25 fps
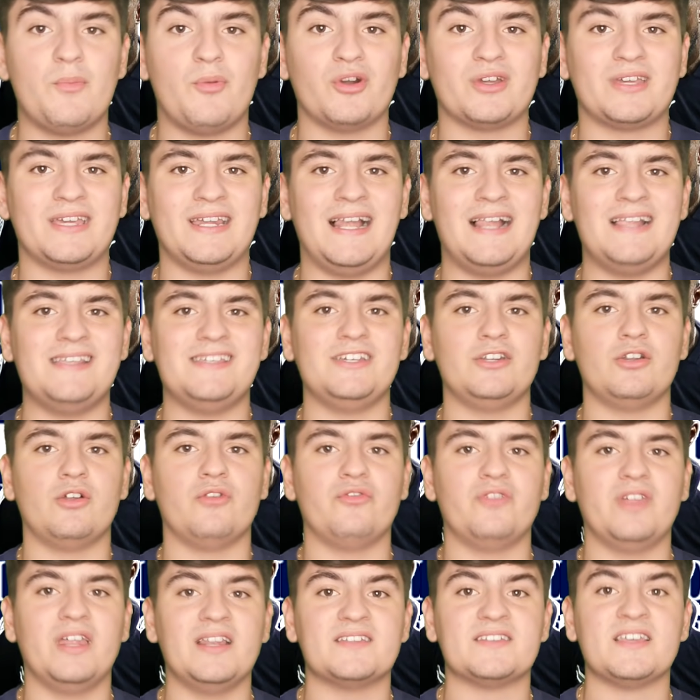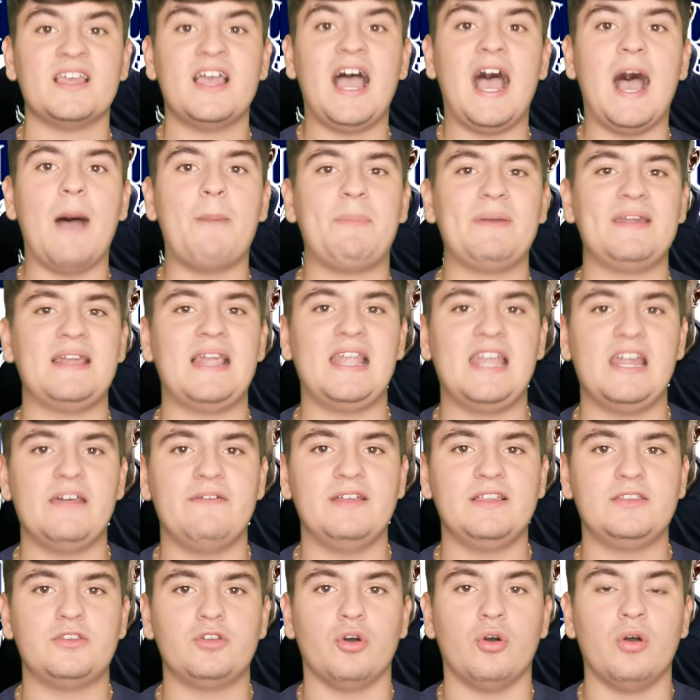porque en el Girondins apenas le he
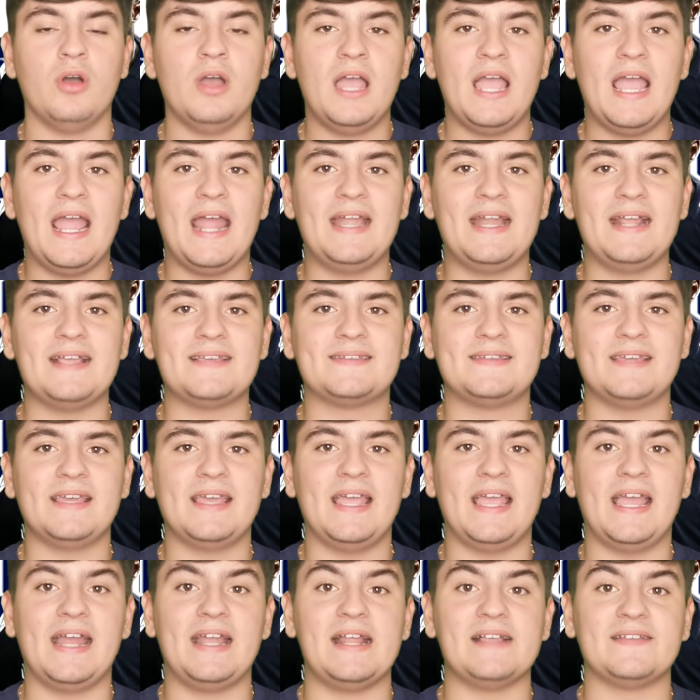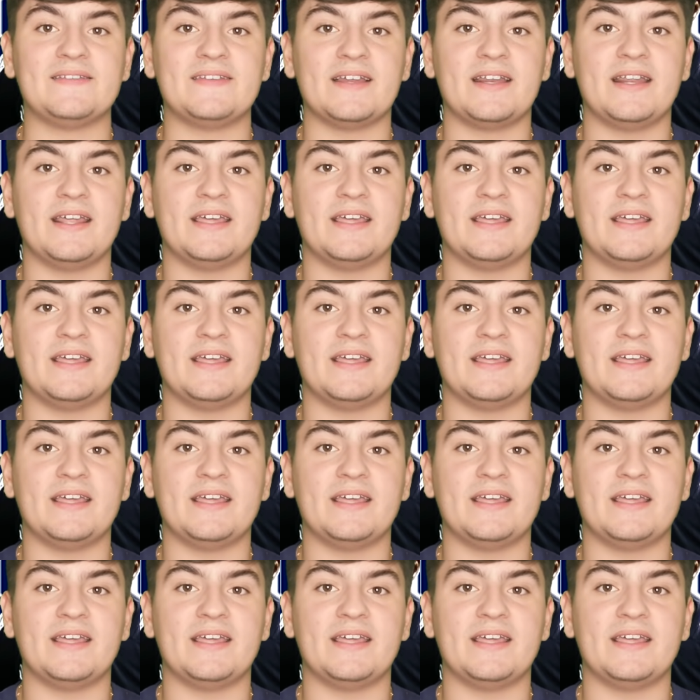visto en ese, en ese